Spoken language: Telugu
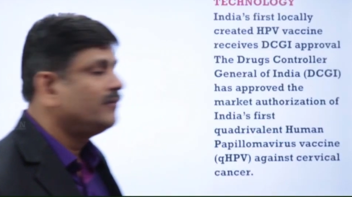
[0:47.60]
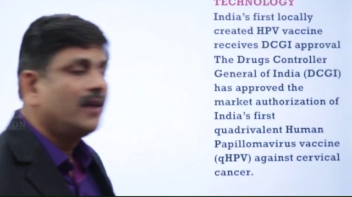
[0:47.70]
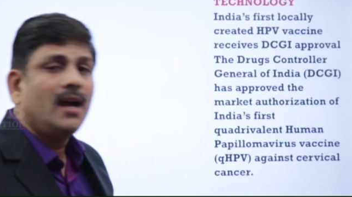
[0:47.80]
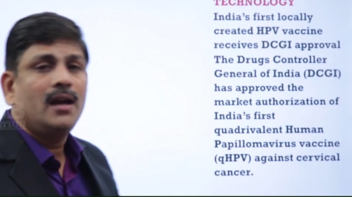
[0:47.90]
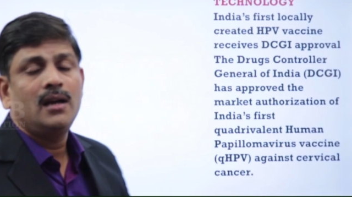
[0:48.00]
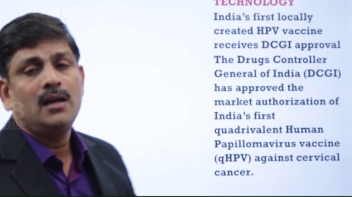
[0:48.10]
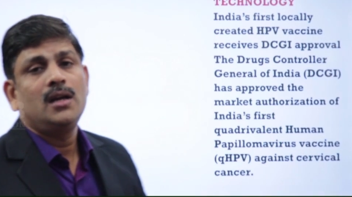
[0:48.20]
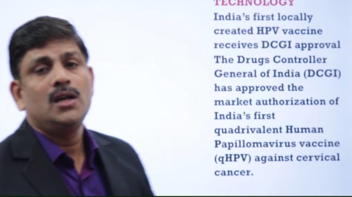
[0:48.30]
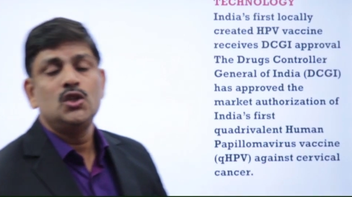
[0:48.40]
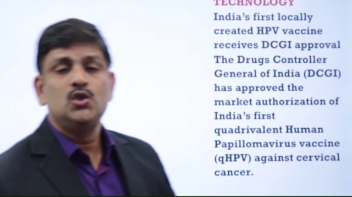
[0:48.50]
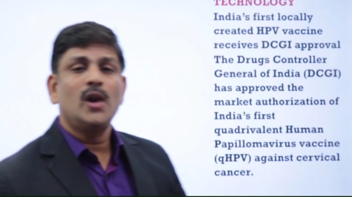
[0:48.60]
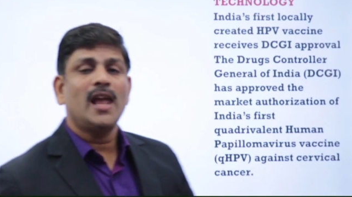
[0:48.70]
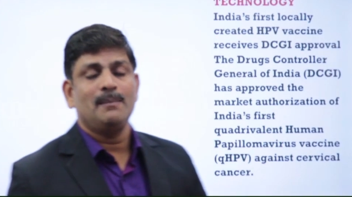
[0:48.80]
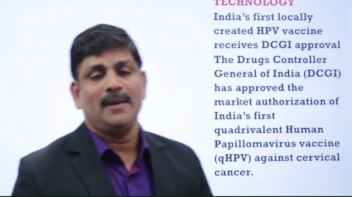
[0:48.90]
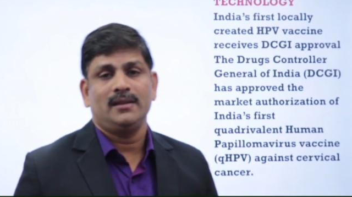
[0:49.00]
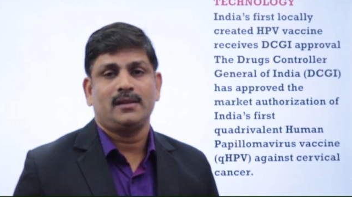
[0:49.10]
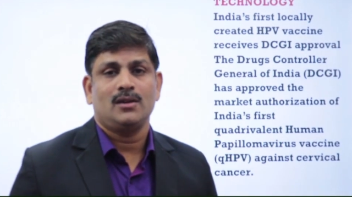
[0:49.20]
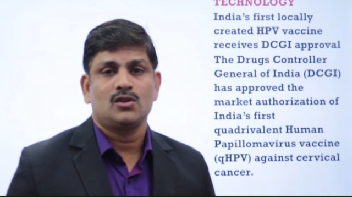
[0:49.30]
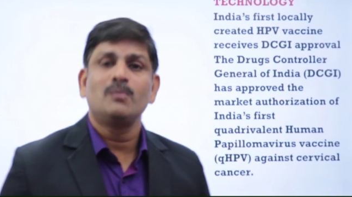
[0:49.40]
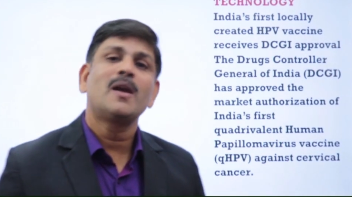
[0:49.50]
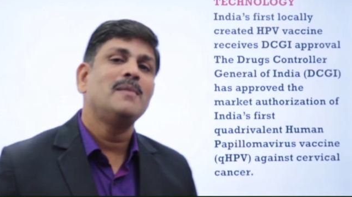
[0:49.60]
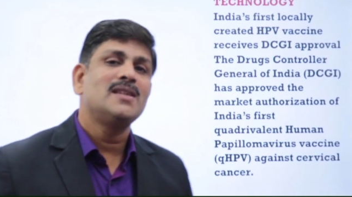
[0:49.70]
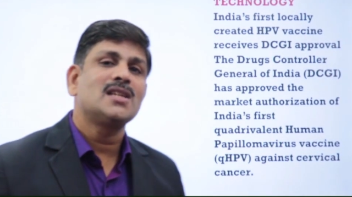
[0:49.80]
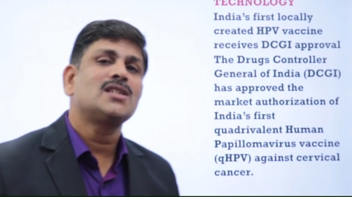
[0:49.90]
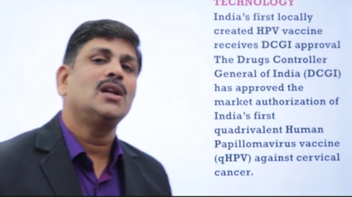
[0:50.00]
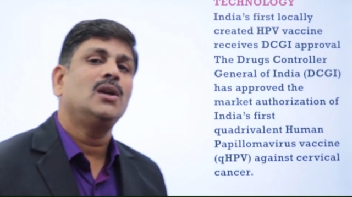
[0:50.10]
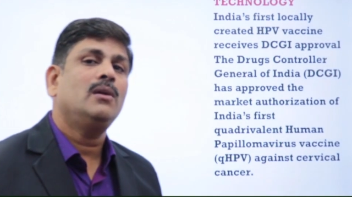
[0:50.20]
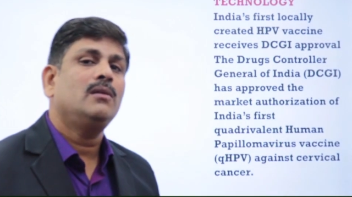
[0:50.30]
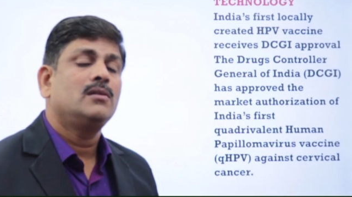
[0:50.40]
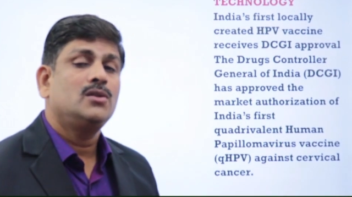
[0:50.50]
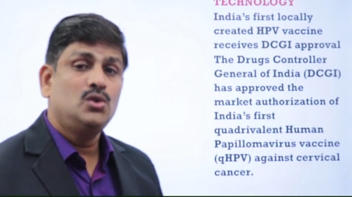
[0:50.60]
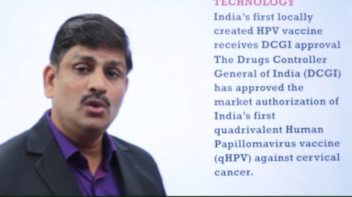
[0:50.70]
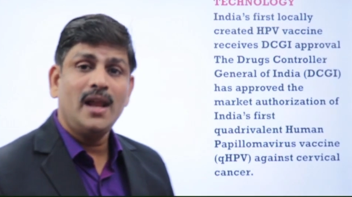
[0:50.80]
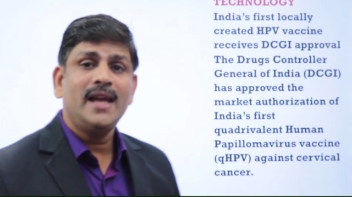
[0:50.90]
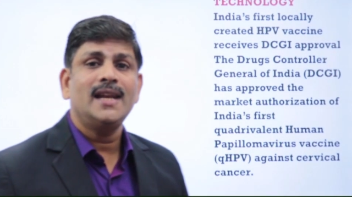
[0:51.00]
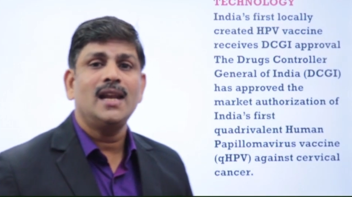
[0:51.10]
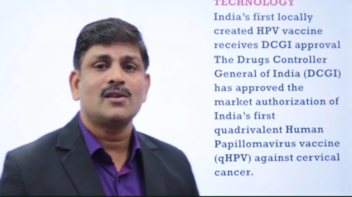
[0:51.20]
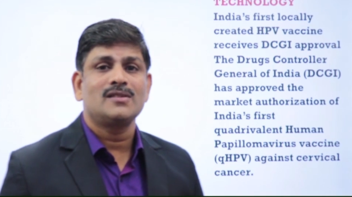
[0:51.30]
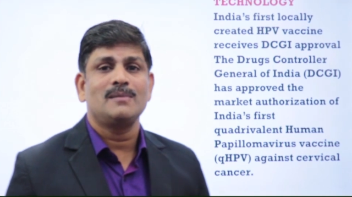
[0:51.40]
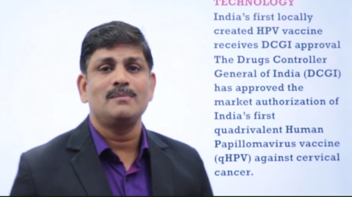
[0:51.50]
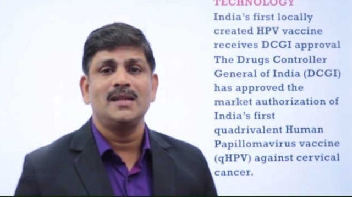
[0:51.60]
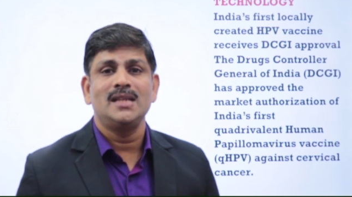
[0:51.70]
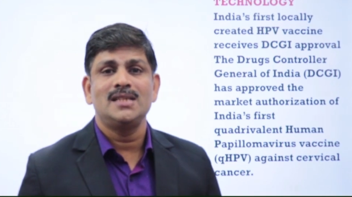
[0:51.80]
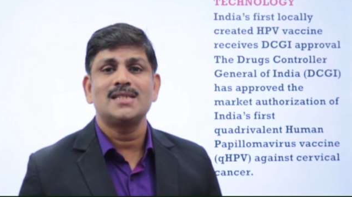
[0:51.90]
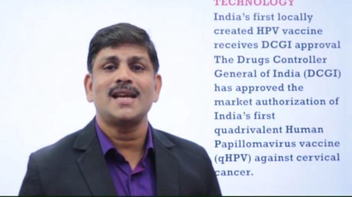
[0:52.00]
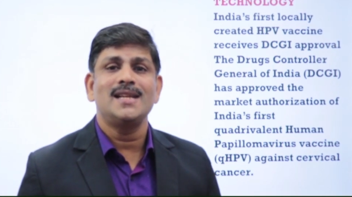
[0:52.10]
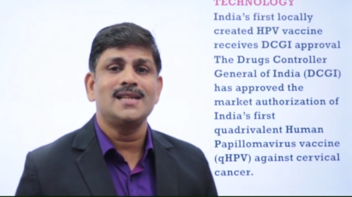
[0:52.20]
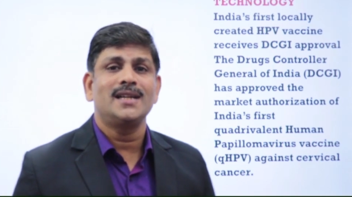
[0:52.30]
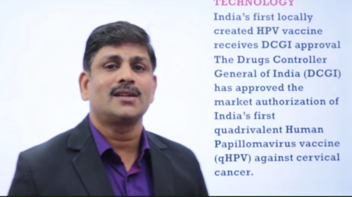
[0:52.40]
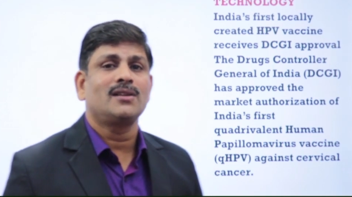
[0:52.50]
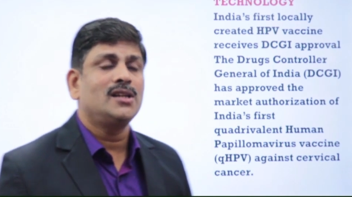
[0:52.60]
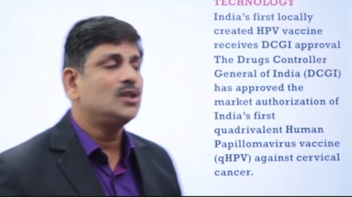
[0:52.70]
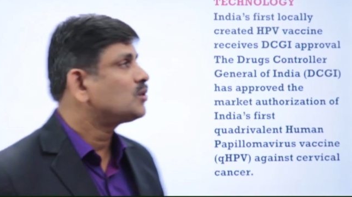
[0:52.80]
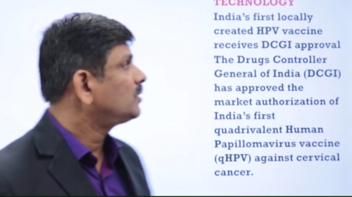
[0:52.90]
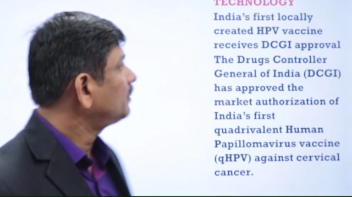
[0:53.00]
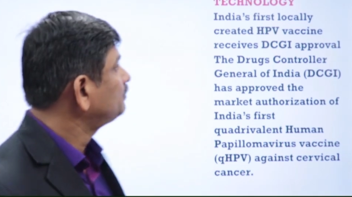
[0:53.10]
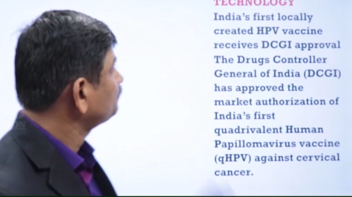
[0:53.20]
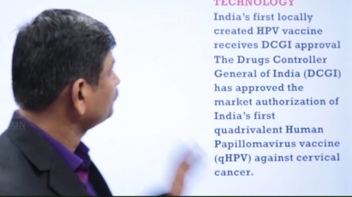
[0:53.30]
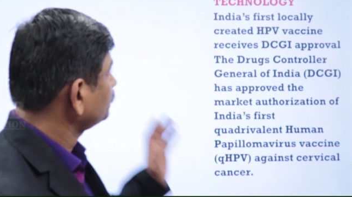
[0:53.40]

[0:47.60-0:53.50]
ఆఫ్ ద జూలై మంత్ సో మనం ఈ సెషన్లో జూలై నెలకు సంబంధించి సైన్స్ అండ్ టెక్నాలజీని చూద్దాం